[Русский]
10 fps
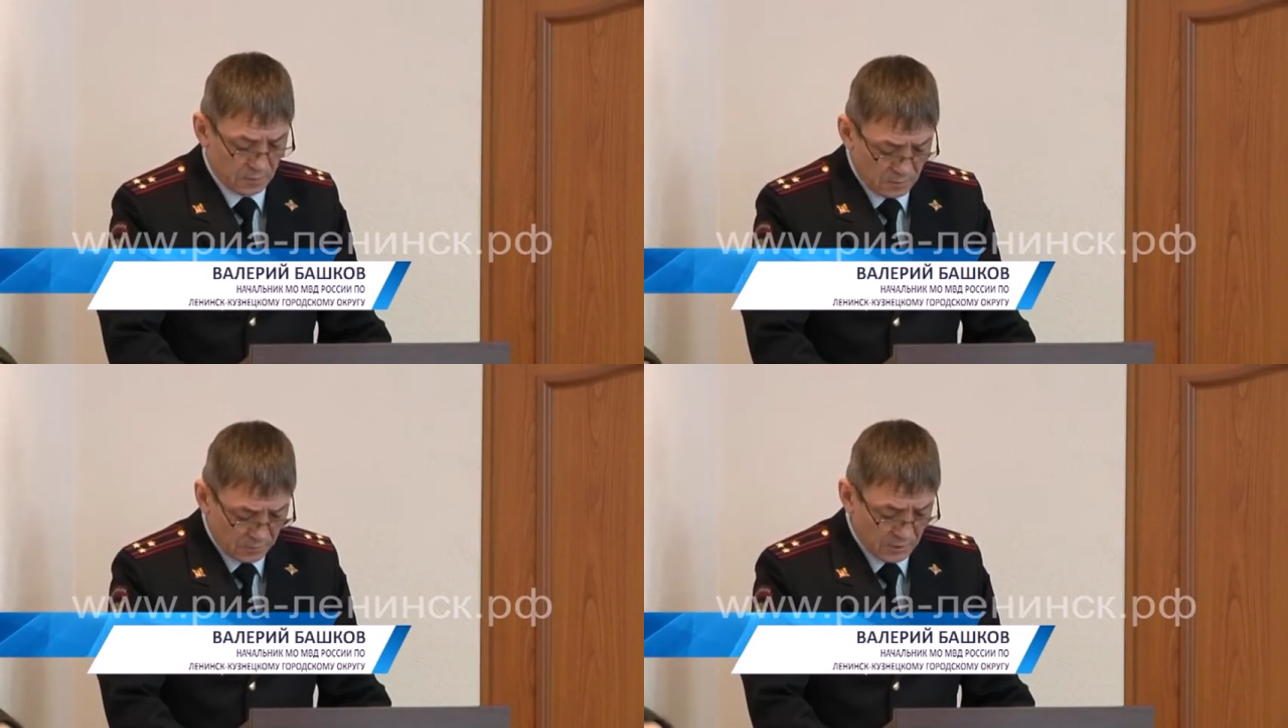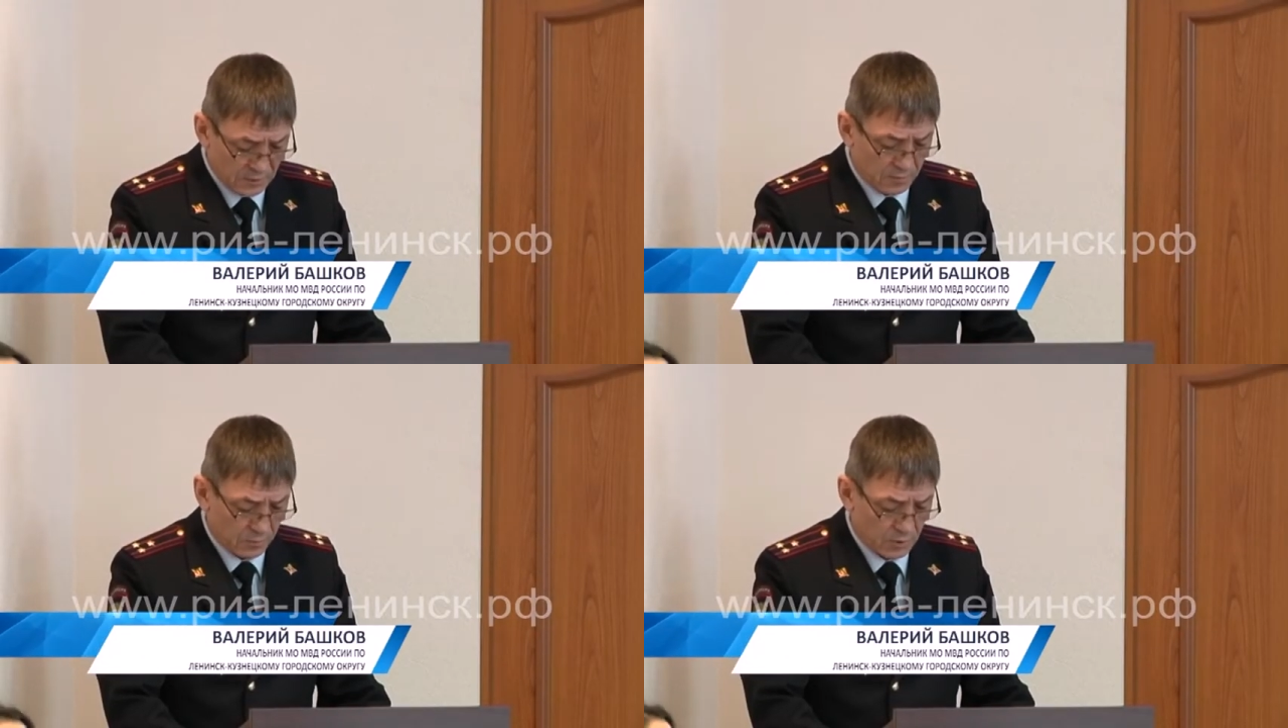
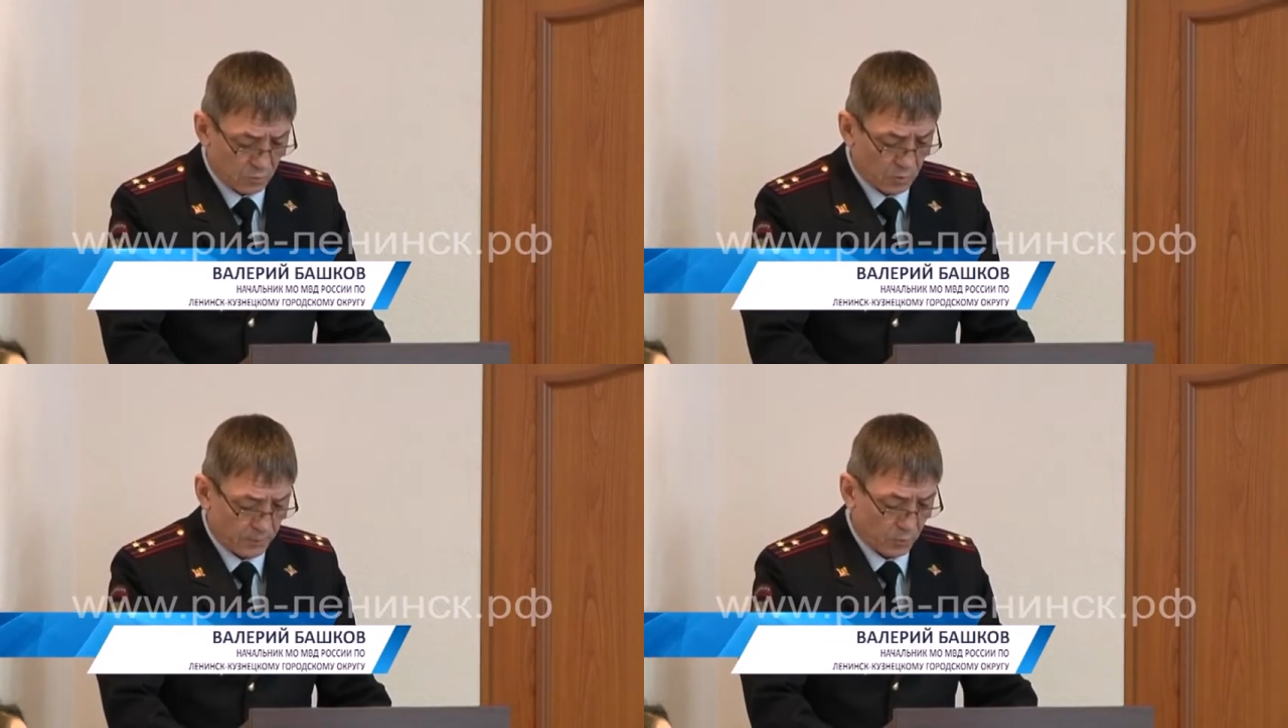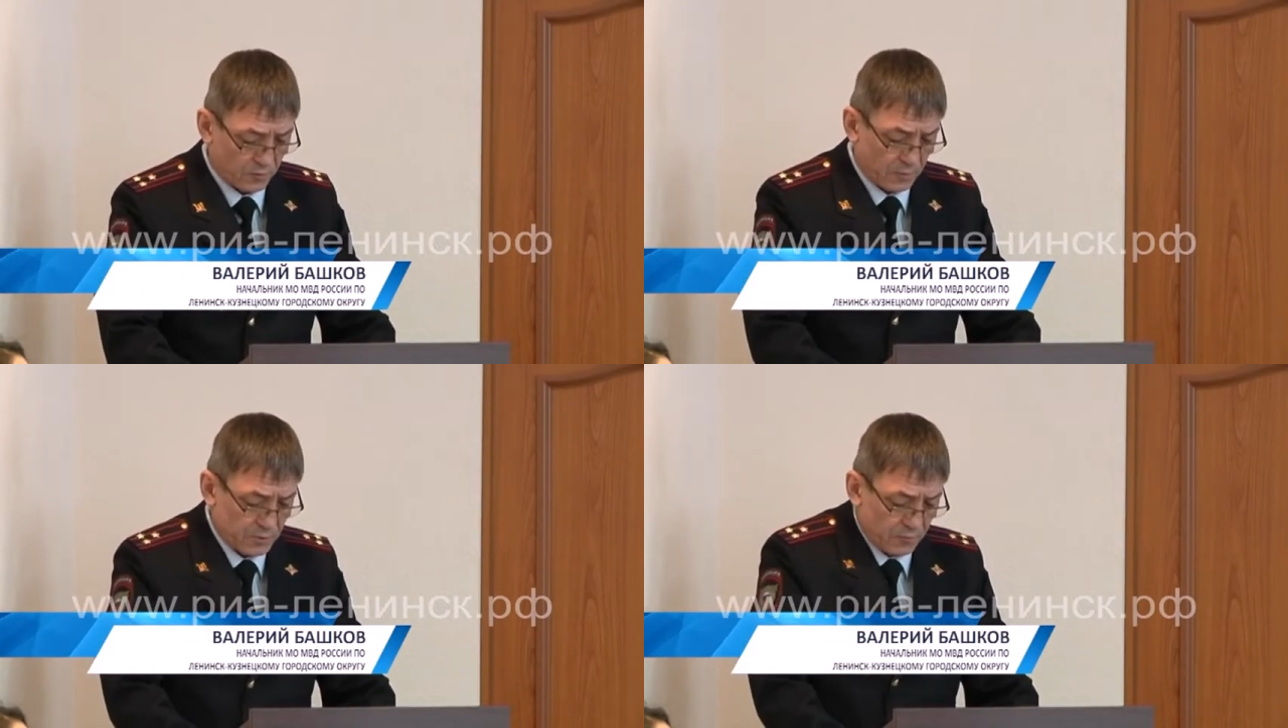2019 году
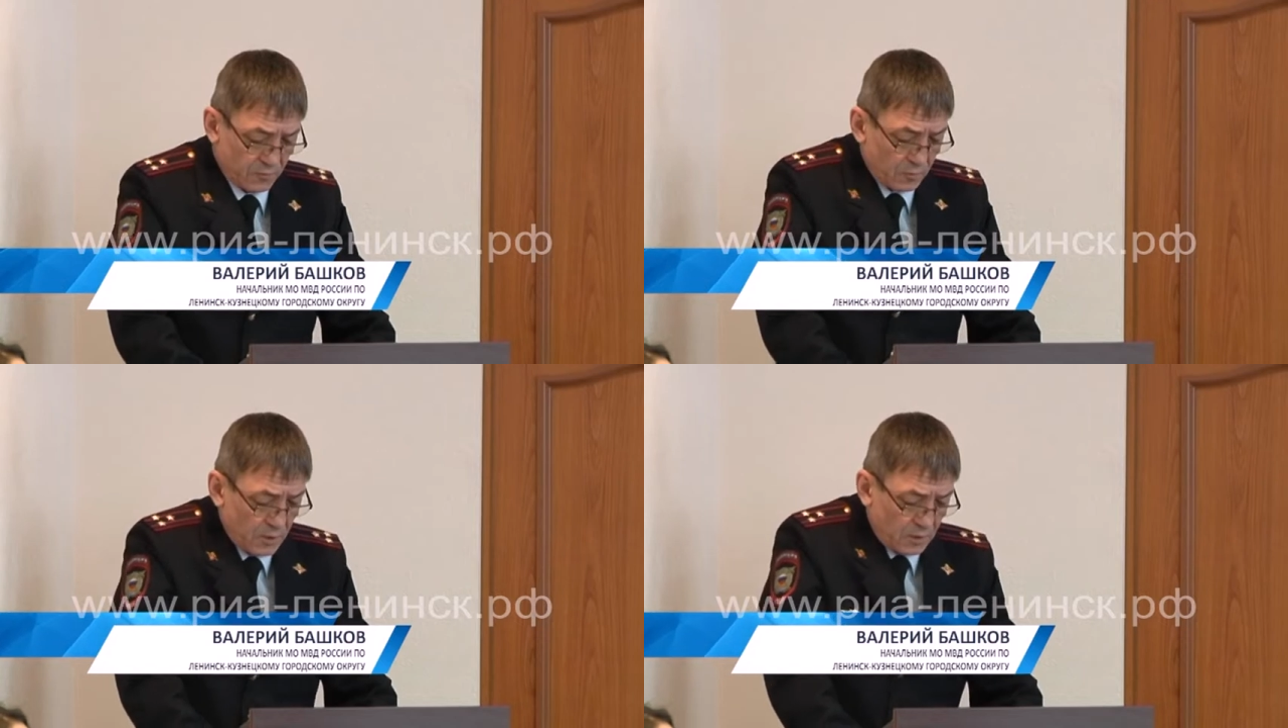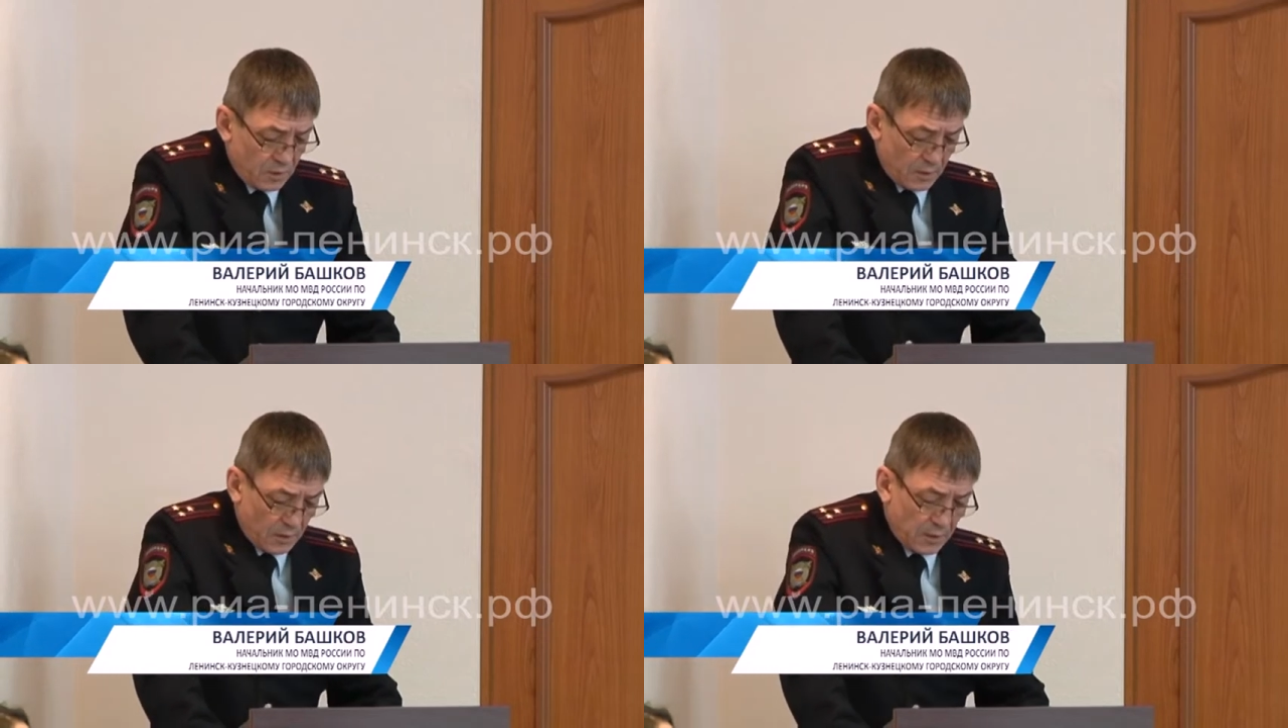вопросы общественного мнения